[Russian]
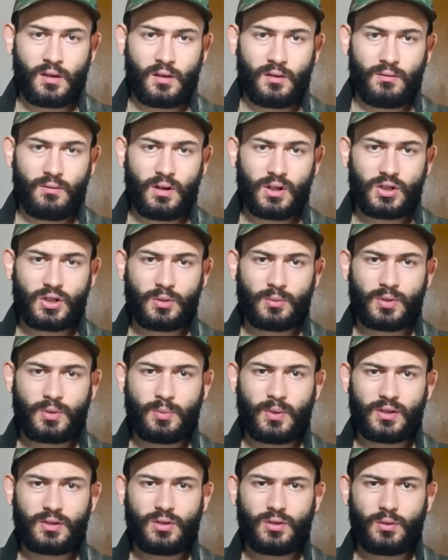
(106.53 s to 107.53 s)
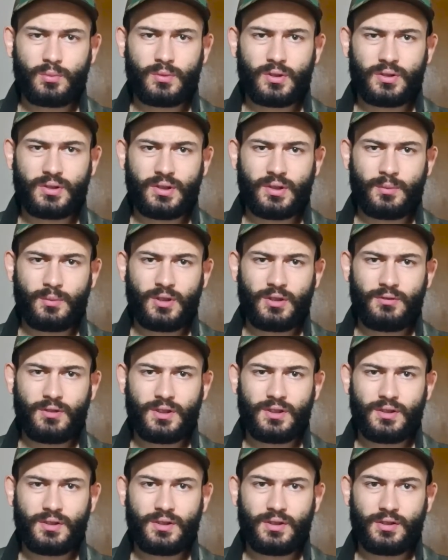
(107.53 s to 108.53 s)
Вашим способностям не
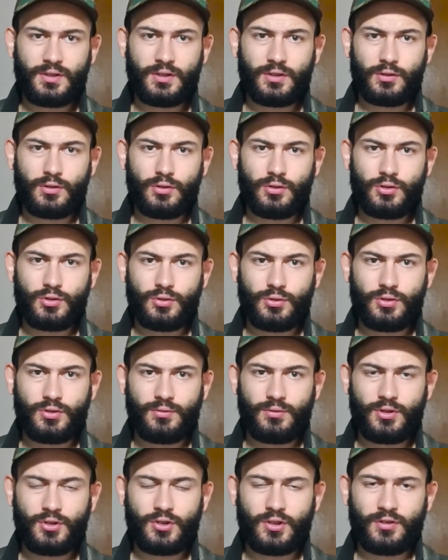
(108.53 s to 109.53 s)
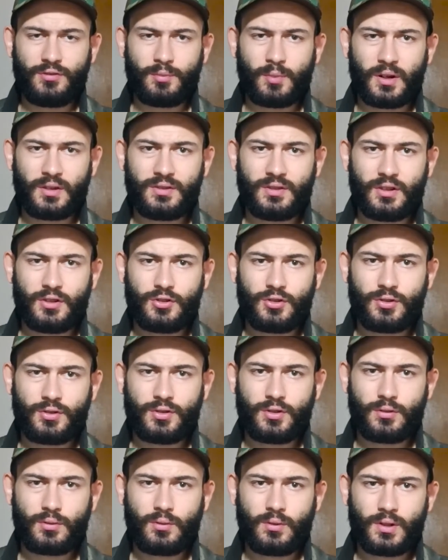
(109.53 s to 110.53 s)
видеть истинную суть вещей в простейших
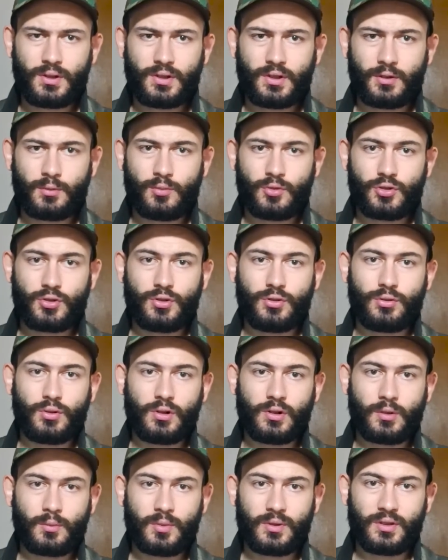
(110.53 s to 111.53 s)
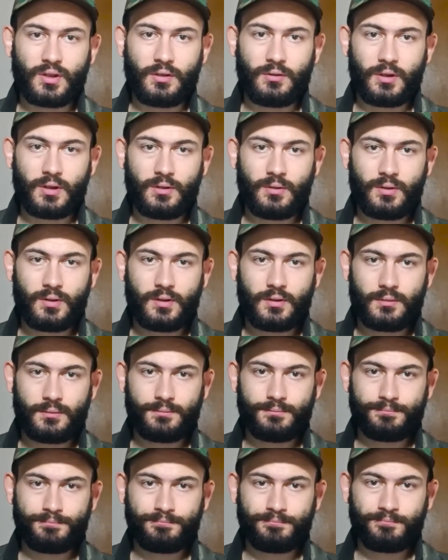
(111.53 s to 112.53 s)
ситуациях можно только позавидовать.
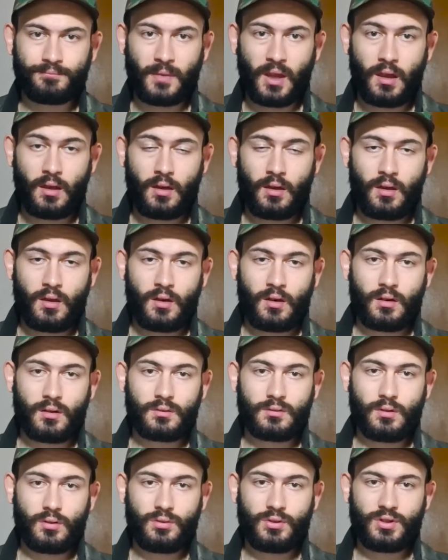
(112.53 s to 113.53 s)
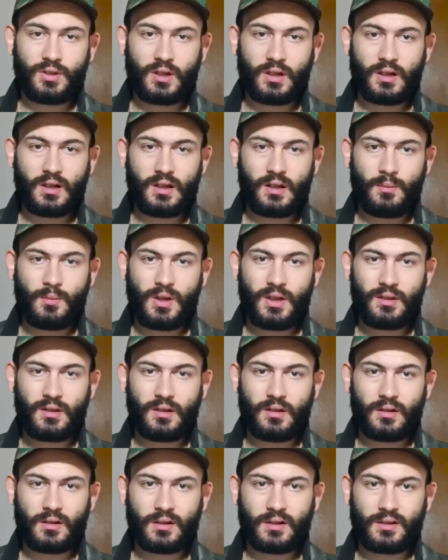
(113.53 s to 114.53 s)
Грузия,
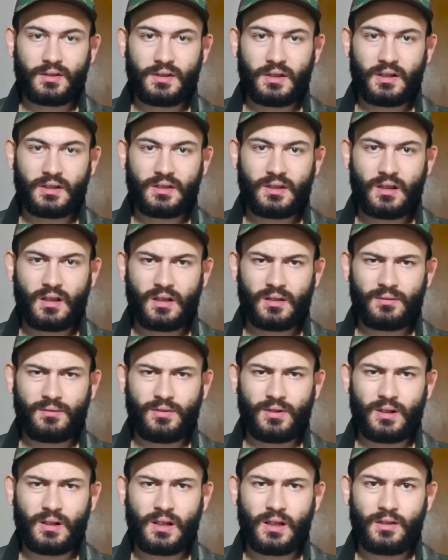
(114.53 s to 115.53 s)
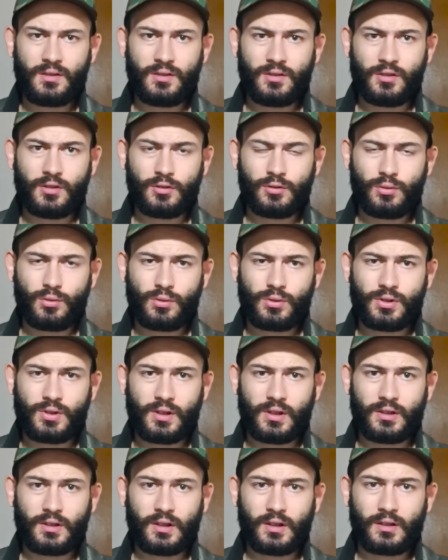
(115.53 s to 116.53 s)
Армения, Казахстан, Финляндия,
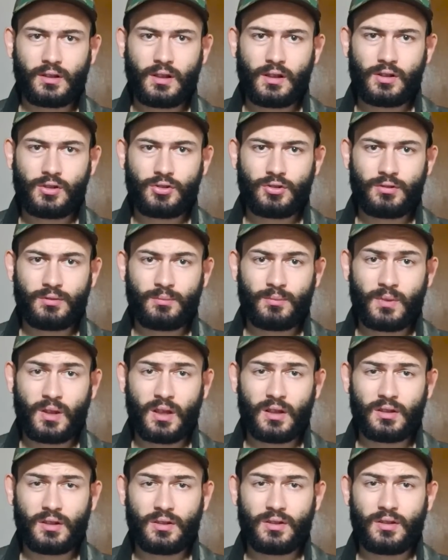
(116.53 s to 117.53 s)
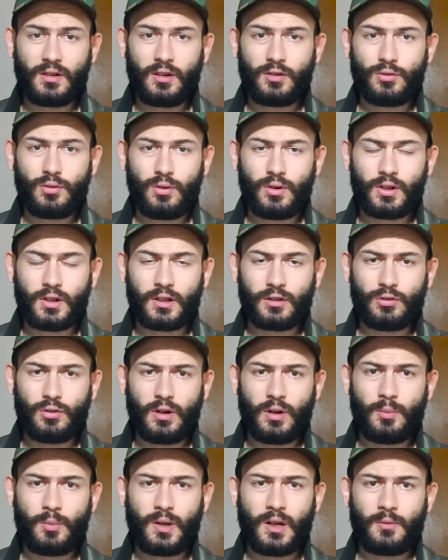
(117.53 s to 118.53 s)
Турция и так дальше – это территории,
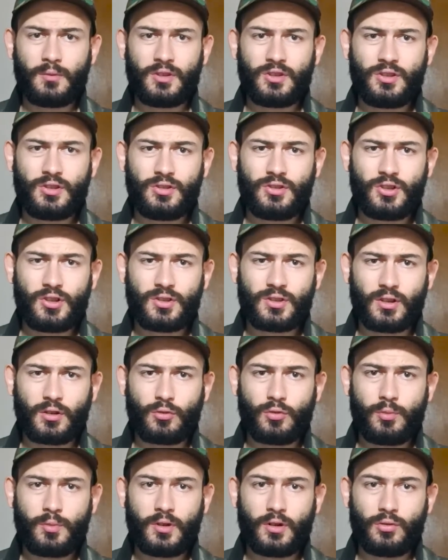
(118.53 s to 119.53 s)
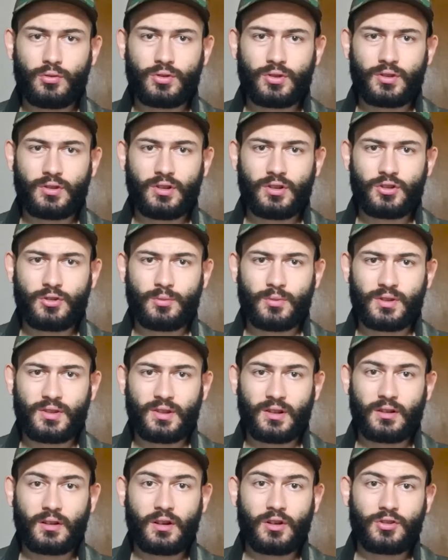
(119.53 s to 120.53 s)
которые прямо сейчас оккупируются нашими
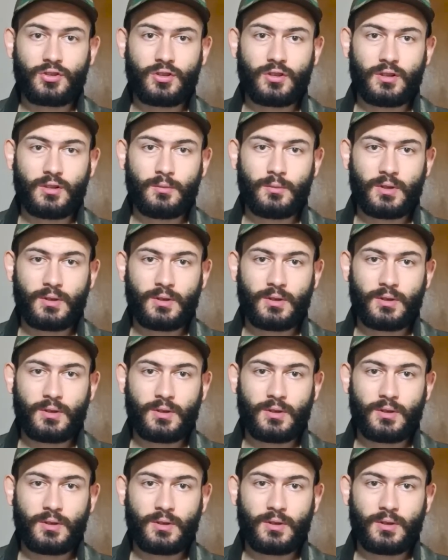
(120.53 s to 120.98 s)
согражданами.